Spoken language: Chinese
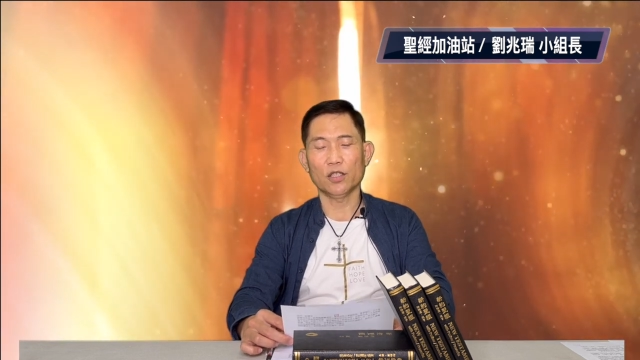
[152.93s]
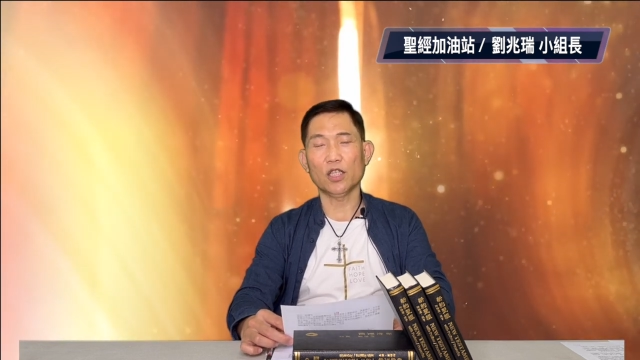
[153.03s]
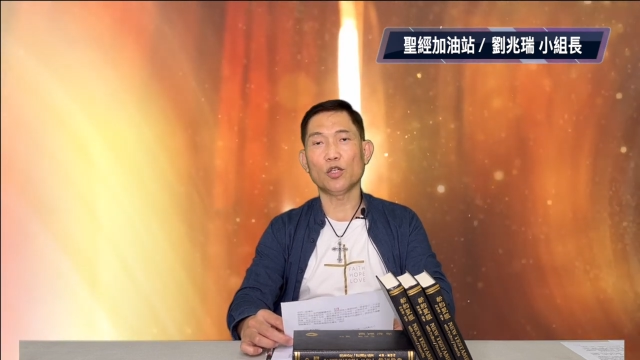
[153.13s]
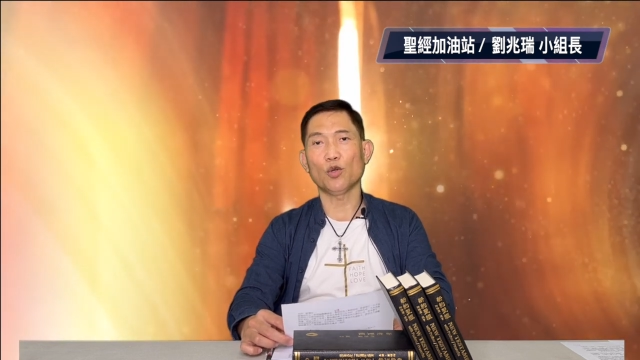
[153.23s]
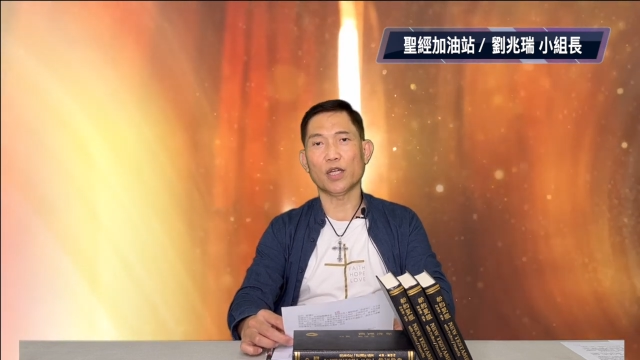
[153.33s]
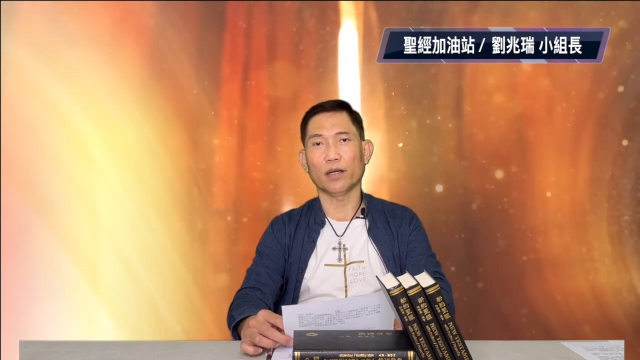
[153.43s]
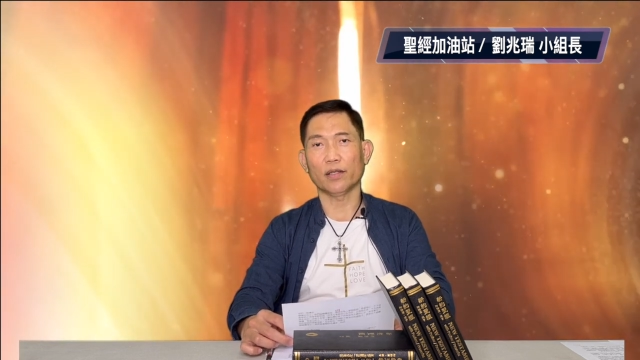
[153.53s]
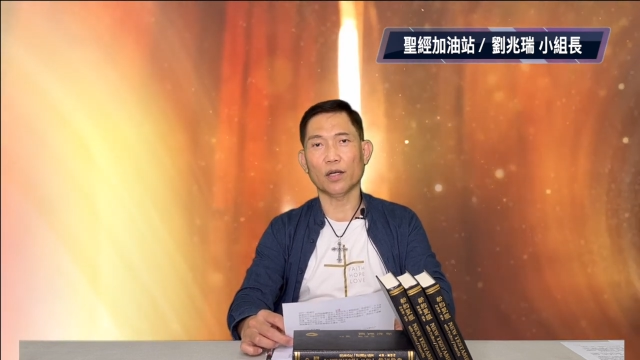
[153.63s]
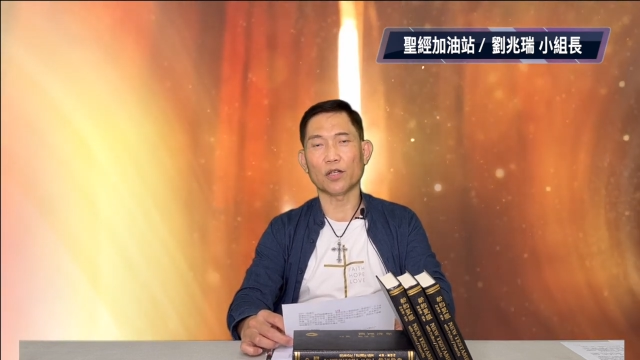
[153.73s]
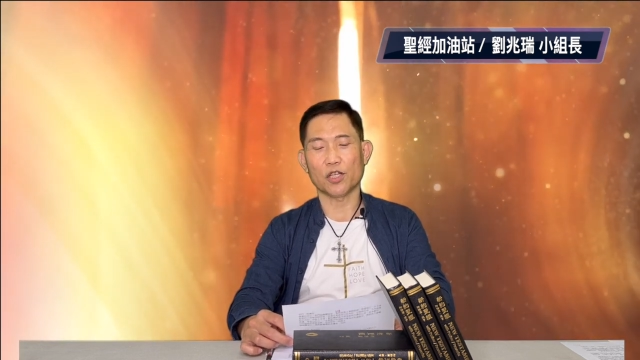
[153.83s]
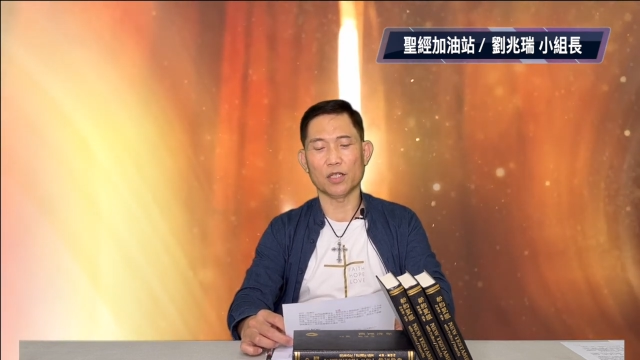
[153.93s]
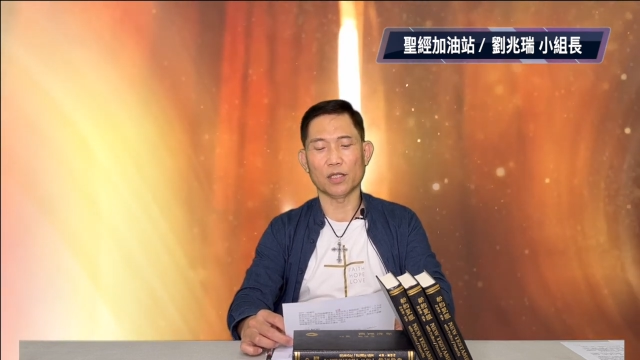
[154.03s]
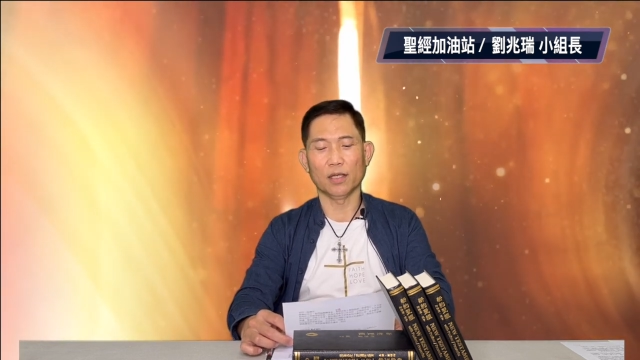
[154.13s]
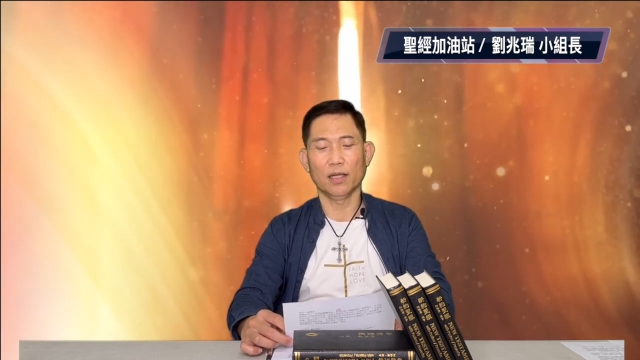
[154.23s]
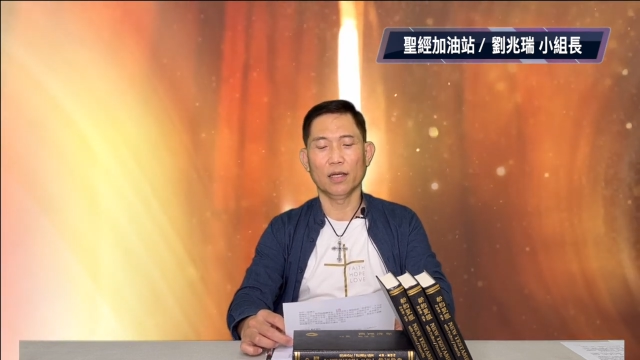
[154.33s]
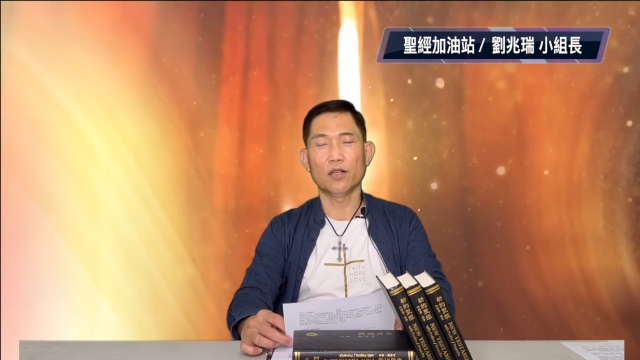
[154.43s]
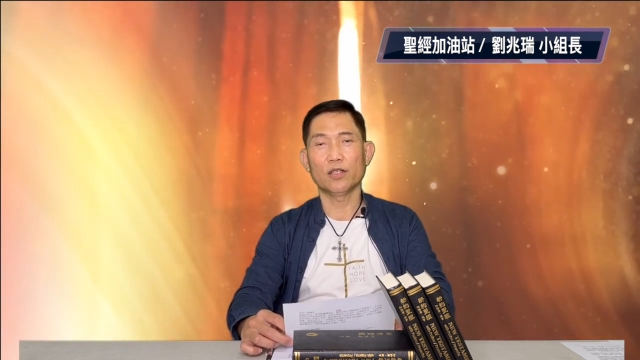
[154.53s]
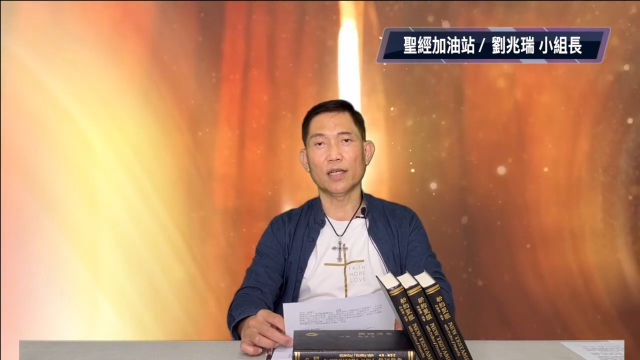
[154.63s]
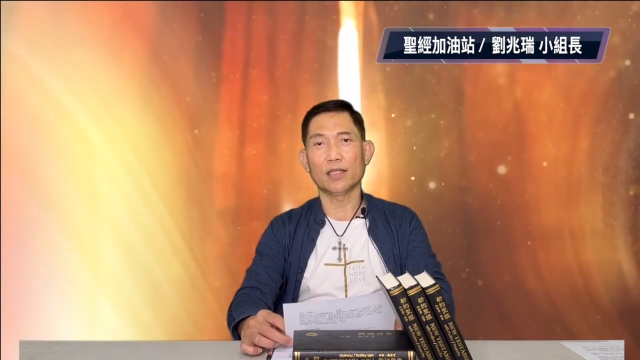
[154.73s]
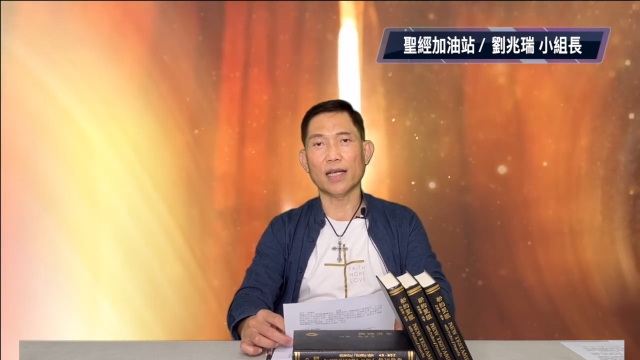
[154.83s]
继续强调的是
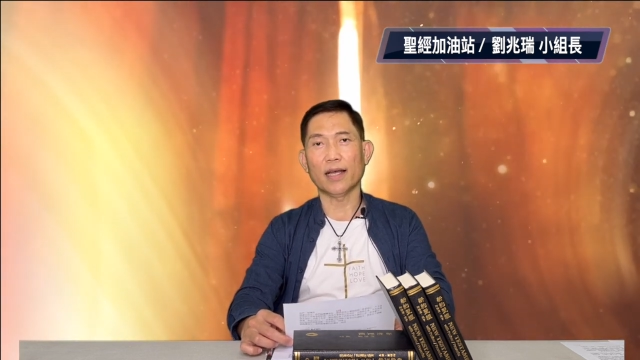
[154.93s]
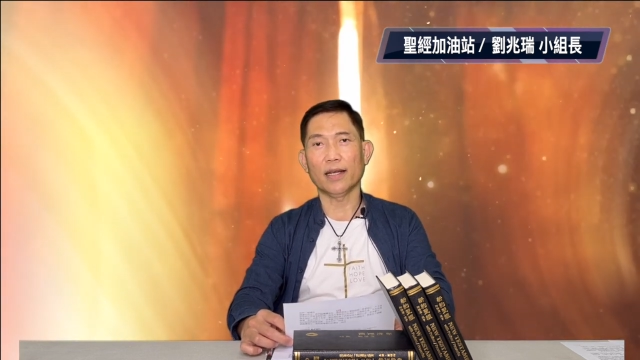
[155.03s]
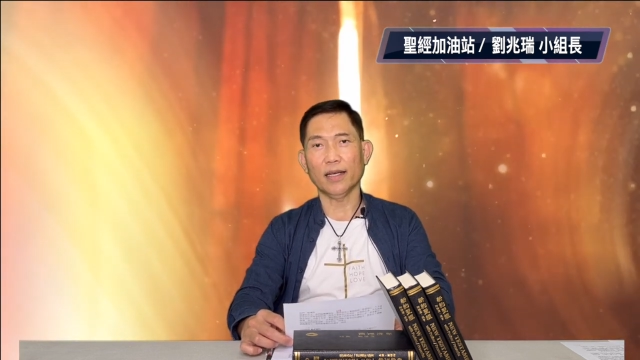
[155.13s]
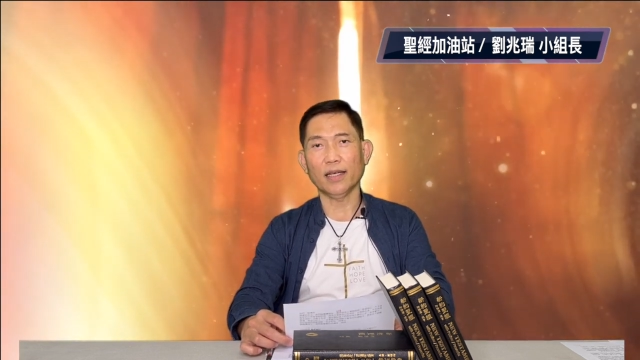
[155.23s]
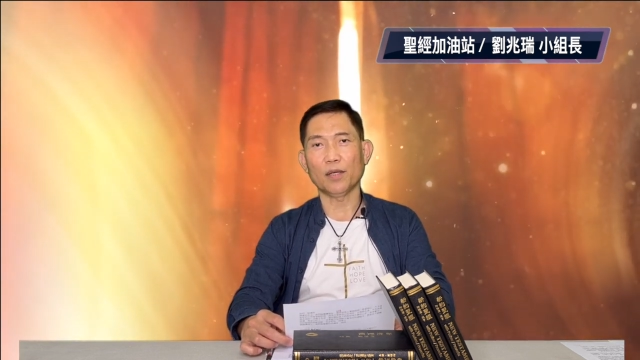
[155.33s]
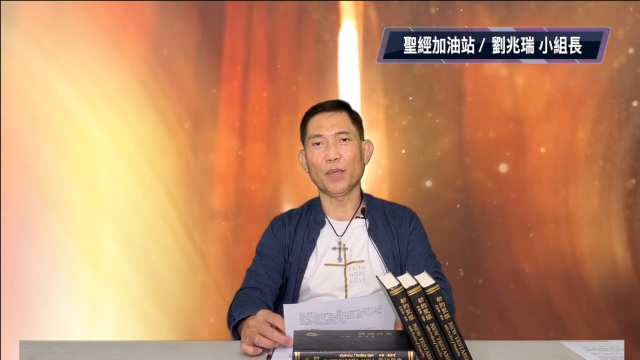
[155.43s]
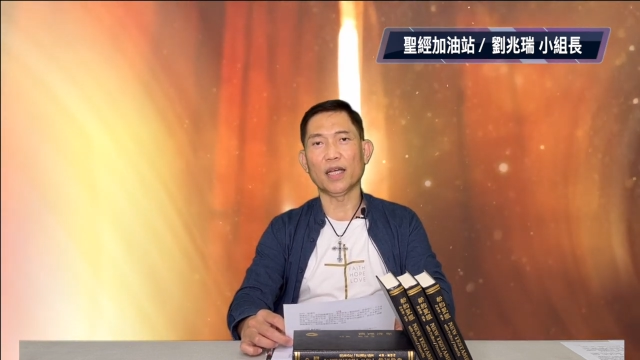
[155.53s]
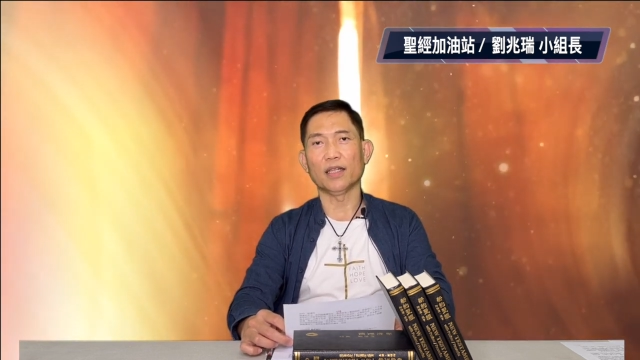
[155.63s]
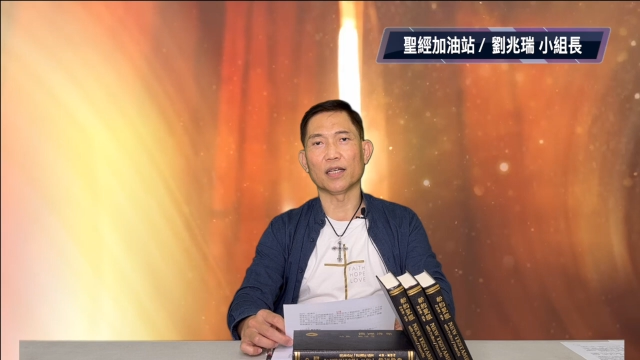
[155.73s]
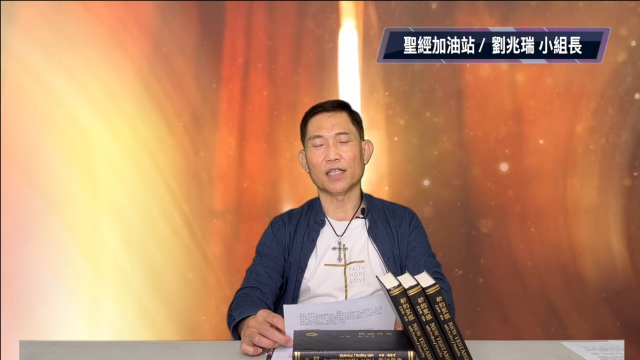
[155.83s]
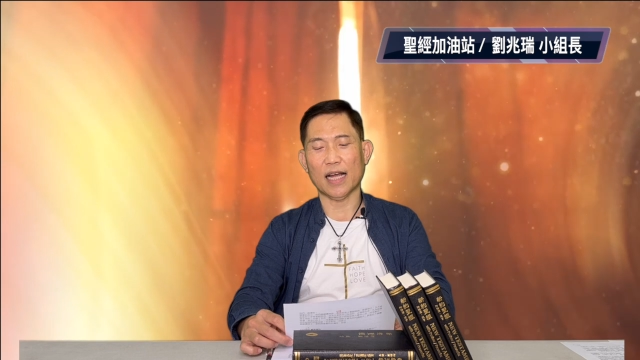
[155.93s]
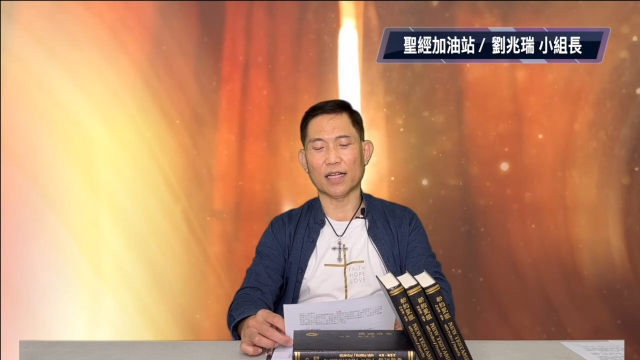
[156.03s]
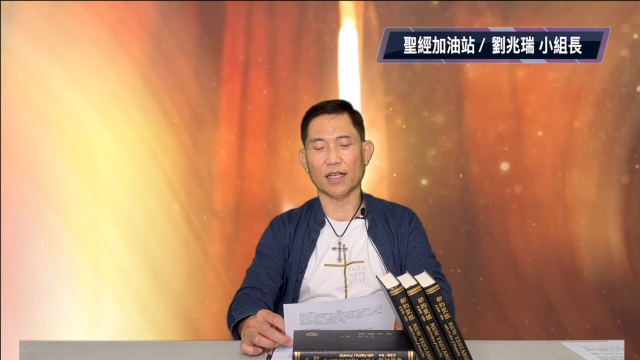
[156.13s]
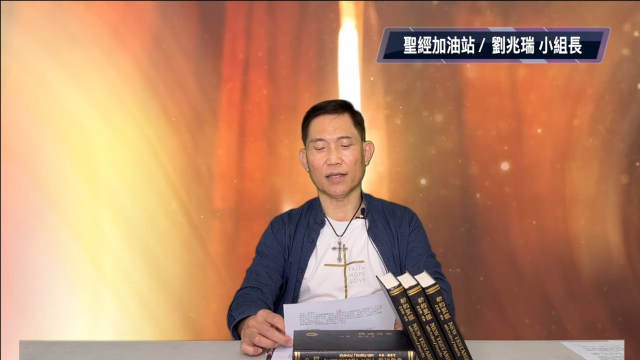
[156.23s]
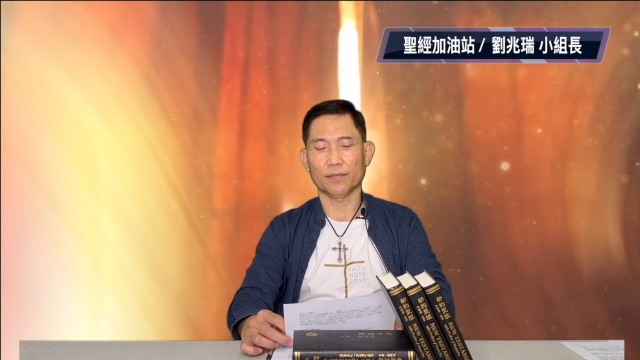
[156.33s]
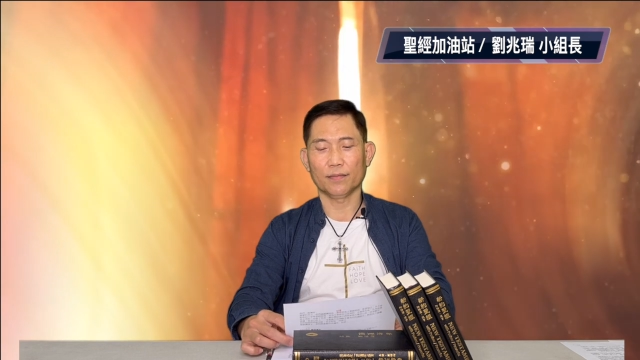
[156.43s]
站在另一边的下场。